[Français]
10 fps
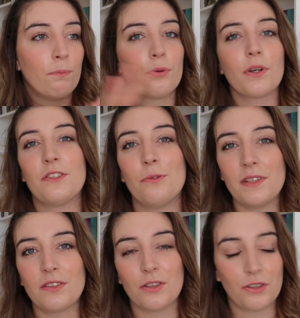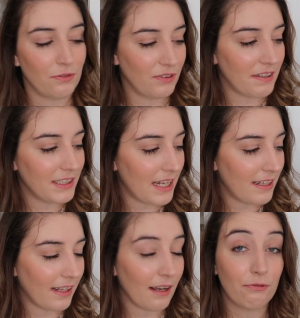Pour résumer ce que je vous avais dit la
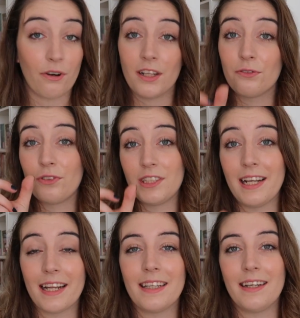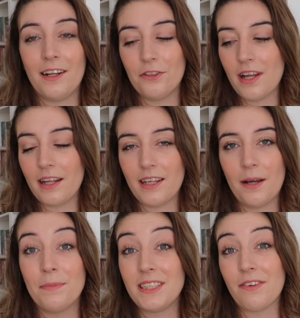dernière fois, donc j'ai l'intégrale de Narnia,
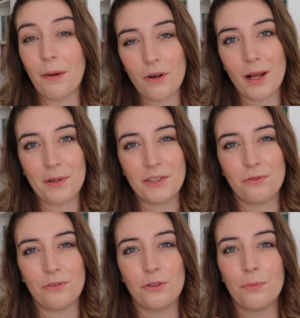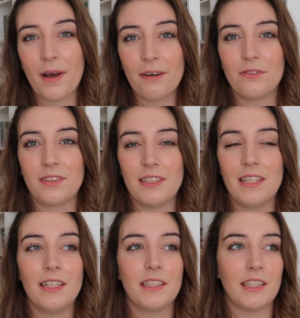mais j'ai vraiment l'impression de ne pas
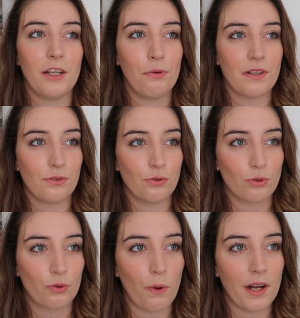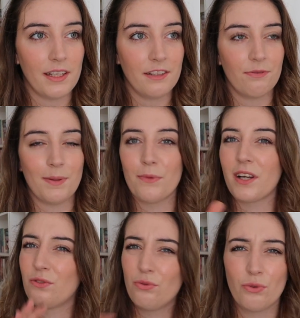avancer. J'ai lu à ce jour 3 livres, mais il me
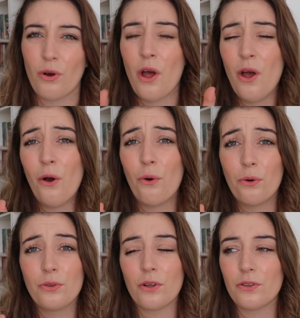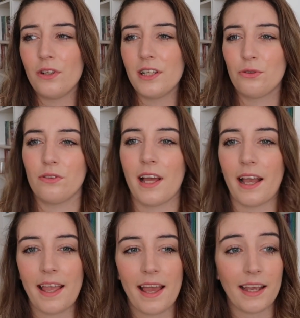reste toujours autant de lectures
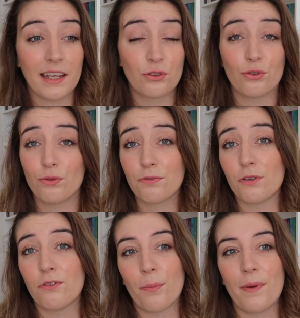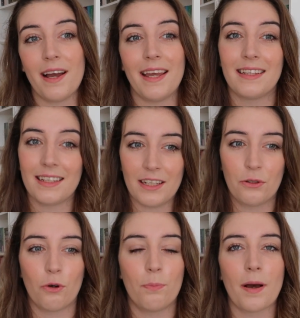derrière et je trouve que le format est très
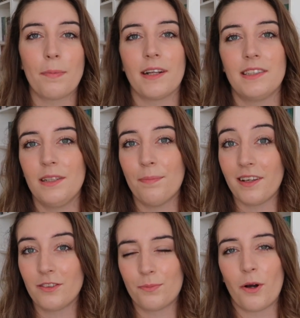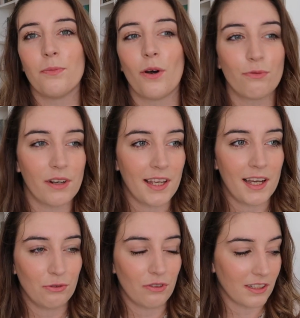gros, pas pratique, par exemple en
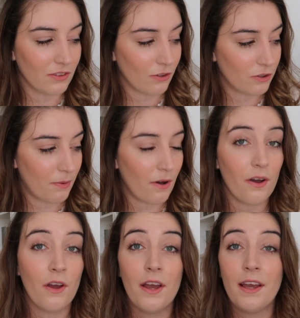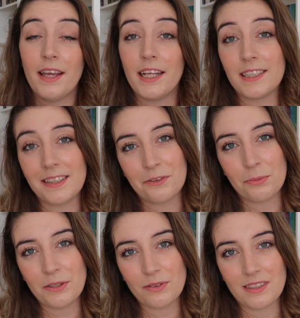voyage ou dans les transports. Et j'étais tombée
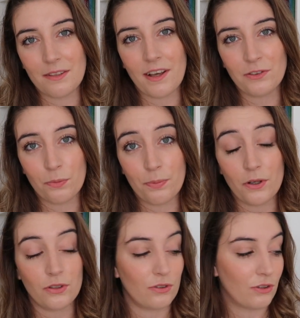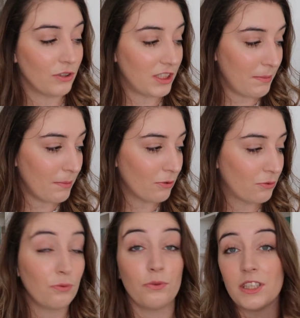sur ces versions poche que j'aimais beaucoup.